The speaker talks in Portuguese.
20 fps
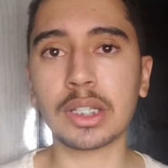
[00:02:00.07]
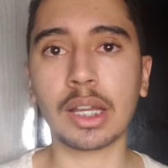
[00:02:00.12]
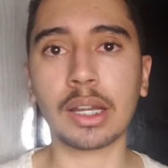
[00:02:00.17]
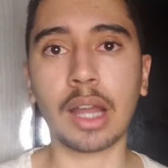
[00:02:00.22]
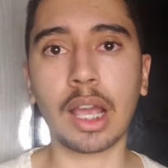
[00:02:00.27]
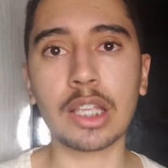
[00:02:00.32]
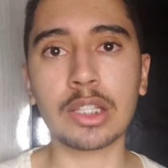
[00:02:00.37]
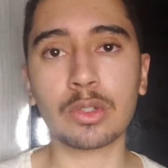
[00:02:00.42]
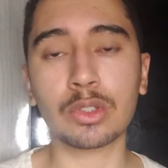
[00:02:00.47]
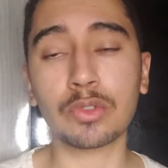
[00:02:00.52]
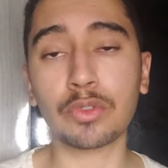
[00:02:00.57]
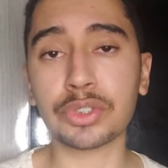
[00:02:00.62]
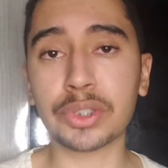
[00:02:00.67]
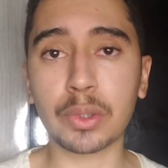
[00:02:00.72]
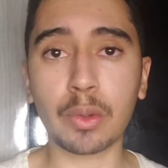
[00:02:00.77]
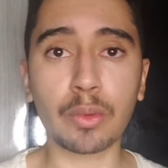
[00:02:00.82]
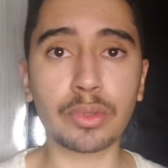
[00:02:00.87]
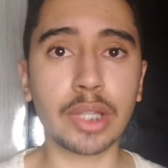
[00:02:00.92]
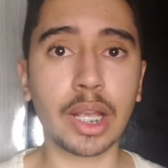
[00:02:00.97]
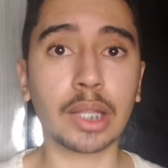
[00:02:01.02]
de canais onde
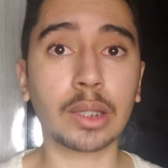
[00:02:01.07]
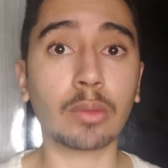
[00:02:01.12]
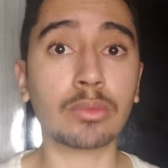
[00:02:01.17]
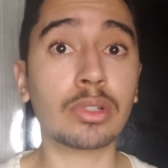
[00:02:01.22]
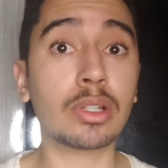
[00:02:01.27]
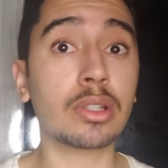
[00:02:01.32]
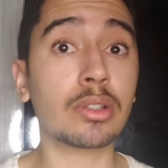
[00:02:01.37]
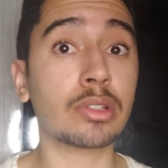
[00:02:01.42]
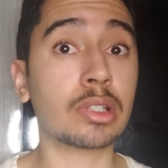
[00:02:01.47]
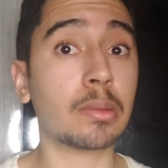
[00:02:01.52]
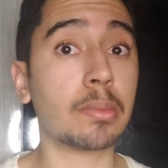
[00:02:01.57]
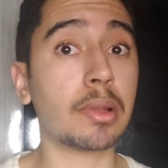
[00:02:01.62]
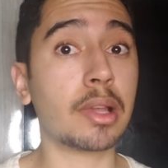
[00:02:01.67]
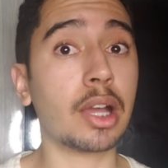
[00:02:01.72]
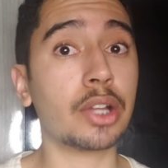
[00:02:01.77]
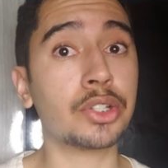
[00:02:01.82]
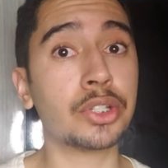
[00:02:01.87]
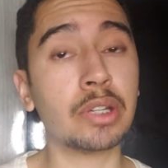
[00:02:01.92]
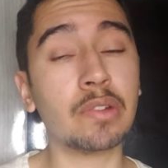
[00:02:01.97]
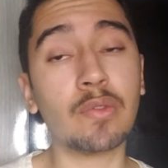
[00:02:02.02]
você consegue estar utilizando esse
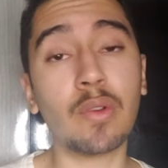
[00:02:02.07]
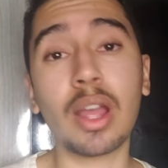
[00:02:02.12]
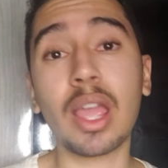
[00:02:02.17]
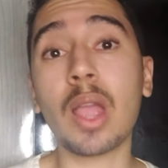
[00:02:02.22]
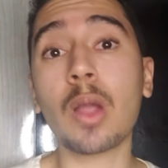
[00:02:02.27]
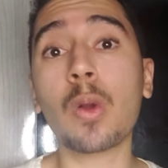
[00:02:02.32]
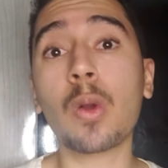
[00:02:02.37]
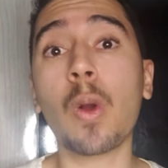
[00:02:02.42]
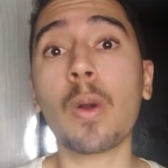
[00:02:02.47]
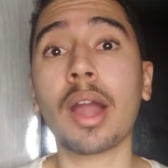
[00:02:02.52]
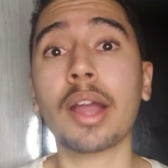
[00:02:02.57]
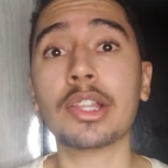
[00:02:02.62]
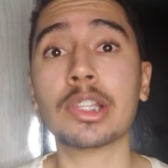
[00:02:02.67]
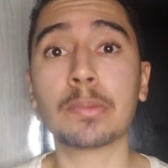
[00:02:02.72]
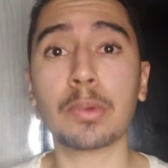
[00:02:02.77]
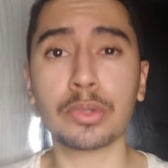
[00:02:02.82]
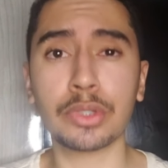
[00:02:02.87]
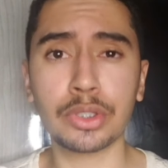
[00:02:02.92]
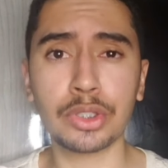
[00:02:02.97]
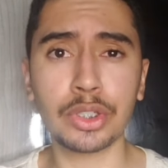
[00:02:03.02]
aplicativo em qualquer
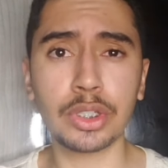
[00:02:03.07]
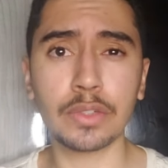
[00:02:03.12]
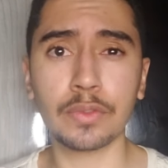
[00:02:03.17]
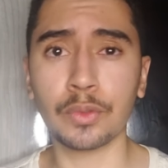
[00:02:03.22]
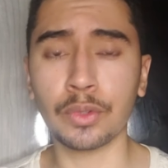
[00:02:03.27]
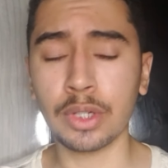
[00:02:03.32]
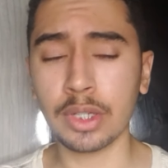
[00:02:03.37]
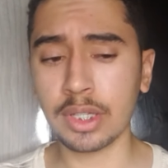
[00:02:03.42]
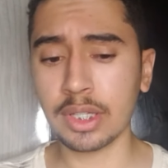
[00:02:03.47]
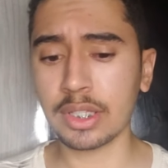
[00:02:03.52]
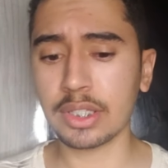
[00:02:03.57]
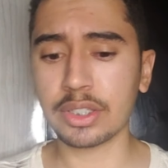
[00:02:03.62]
dispositivo,